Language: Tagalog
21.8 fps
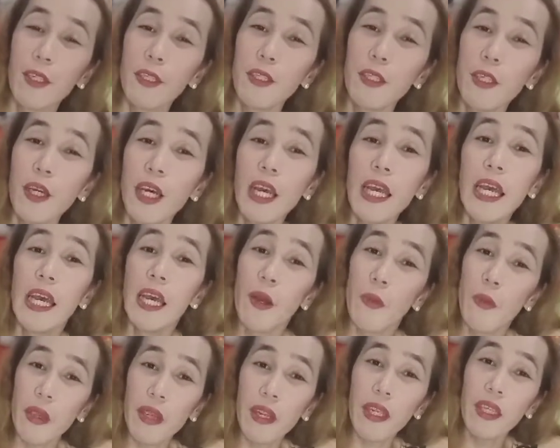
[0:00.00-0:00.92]
Although,
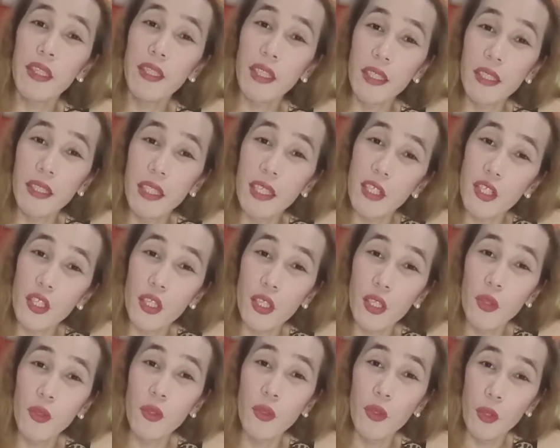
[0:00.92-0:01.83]
we are in
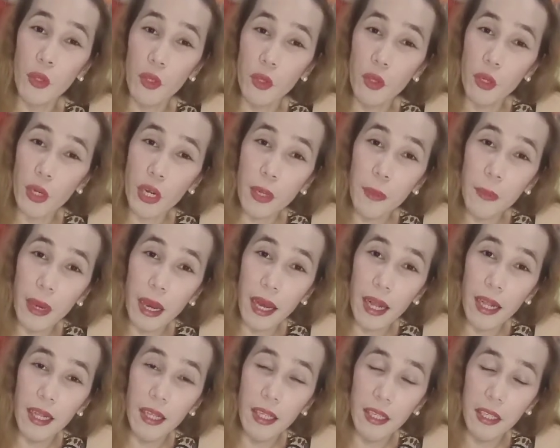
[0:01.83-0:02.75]
transition to new
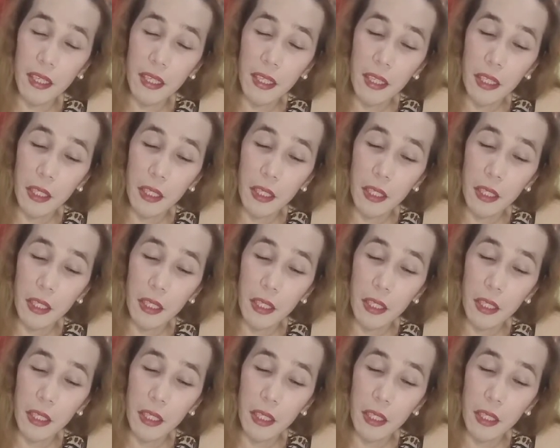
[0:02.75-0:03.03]
normal.